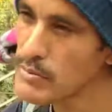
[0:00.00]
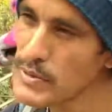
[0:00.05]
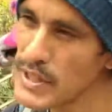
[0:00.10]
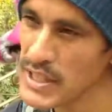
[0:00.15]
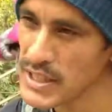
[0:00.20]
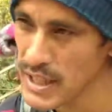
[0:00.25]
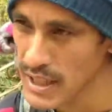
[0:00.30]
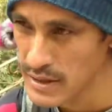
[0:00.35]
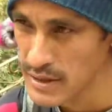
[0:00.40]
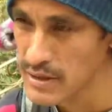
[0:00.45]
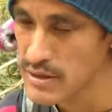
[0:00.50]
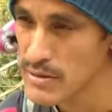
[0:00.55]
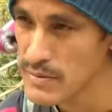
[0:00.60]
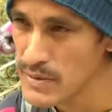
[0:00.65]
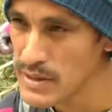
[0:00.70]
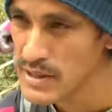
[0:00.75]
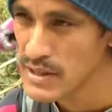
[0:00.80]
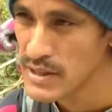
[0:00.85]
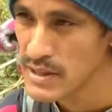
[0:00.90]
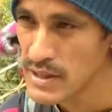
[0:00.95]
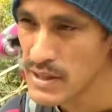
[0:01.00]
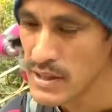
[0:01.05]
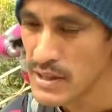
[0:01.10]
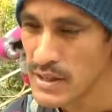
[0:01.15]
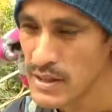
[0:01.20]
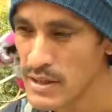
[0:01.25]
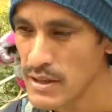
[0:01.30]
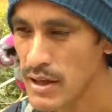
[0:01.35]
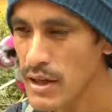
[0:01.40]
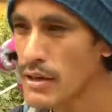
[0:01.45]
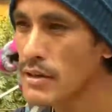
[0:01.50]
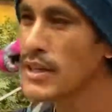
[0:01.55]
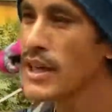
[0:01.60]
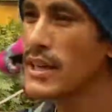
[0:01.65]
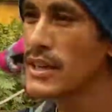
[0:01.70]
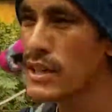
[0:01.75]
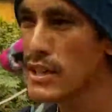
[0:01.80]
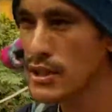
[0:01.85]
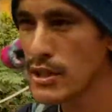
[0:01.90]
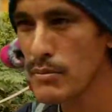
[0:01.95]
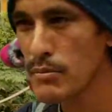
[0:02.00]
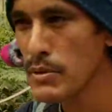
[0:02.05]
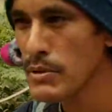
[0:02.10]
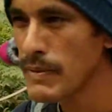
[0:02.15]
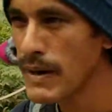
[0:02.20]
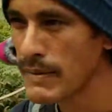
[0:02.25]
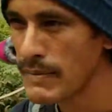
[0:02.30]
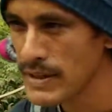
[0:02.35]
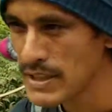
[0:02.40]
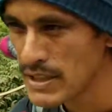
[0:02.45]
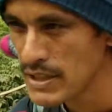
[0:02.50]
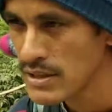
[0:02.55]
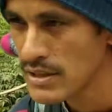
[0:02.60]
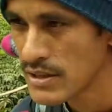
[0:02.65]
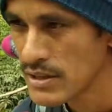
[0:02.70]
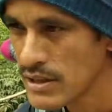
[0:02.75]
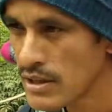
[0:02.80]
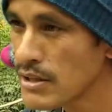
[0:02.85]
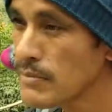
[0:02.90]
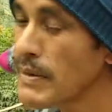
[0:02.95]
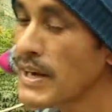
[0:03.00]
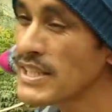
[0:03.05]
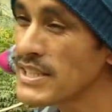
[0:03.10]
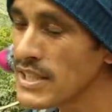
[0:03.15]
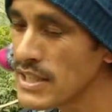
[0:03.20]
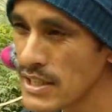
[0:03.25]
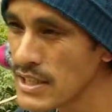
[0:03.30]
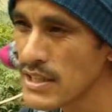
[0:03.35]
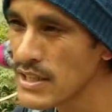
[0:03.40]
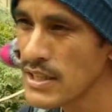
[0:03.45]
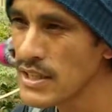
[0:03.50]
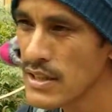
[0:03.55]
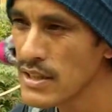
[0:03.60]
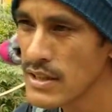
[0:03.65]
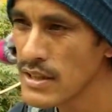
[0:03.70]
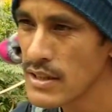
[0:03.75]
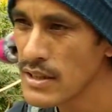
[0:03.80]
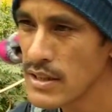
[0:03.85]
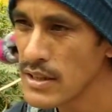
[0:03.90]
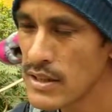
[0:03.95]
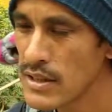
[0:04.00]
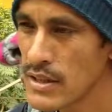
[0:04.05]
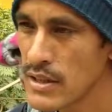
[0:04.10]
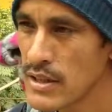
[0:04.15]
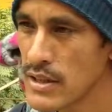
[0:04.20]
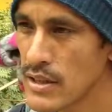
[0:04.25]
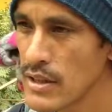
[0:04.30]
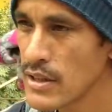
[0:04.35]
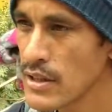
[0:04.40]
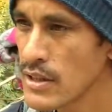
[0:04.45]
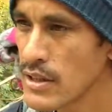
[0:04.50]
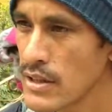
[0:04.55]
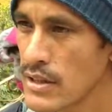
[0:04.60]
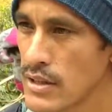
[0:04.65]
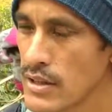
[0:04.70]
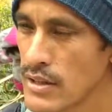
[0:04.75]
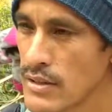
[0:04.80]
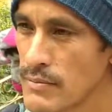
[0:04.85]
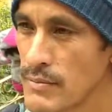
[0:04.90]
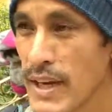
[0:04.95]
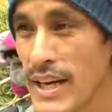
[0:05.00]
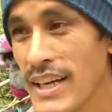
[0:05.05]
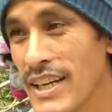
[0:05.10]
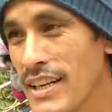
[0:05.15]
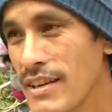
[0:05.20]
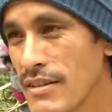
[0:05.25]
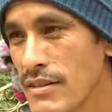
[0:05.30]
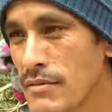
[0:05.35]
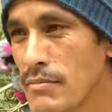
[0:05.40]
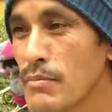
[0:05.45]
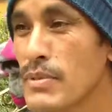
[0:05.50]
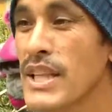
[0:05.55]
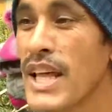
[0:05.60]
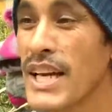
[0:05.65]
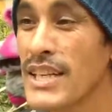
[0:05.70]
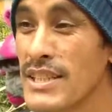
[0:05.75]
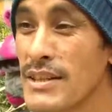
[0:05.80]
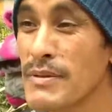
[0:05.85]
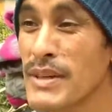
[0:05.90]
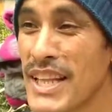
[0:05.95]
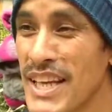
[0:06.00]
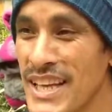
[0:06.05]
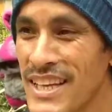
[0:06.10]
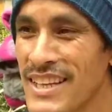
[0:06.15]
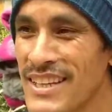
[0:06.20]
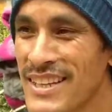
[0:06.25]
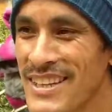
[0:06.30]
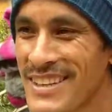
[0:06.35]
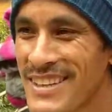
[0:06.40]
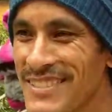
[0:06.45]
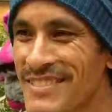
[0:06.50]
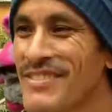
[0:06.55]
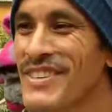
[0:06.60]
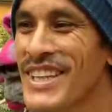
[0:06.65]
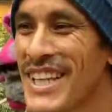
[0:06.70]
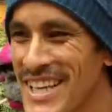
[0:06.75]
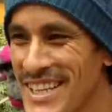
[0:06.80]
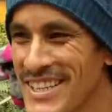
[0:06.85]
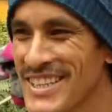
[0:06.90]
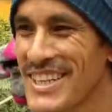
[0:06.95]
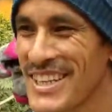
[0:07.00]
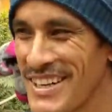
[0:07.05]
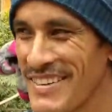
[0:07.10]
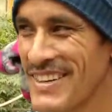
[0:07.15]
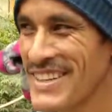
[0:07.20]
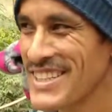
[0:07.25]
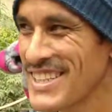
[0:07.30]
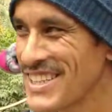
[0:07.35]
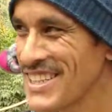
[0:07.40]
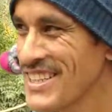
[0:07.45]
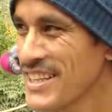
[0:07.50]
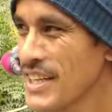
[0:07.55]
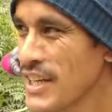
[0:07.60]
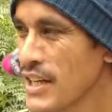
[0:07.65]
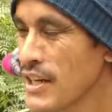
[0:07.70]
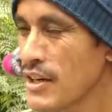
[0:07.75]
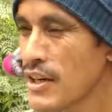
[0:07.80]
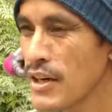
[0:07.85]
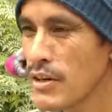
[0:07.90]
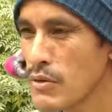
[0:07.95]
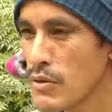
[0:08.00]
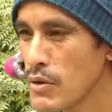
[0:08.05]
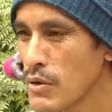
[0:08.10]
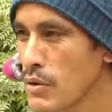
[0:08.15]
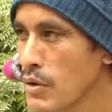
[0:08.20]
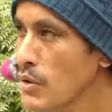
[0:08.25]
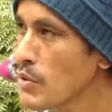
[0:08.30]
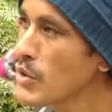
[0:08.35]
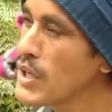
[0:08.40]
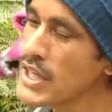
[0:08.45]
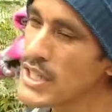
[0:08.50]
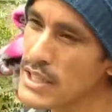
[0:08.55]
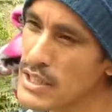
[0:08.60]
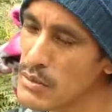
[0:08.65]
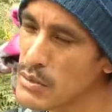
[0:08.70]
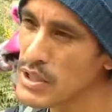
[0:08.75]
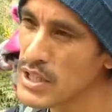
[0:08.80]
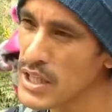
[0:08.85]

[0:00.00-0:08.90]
तुम ठीक ठाक से तुम और नान तीन सब बाफल से और बांध जी ठीक से ब्याह करे बधाई छ बधाई बधाई धन्यवाद सर और पाठा तो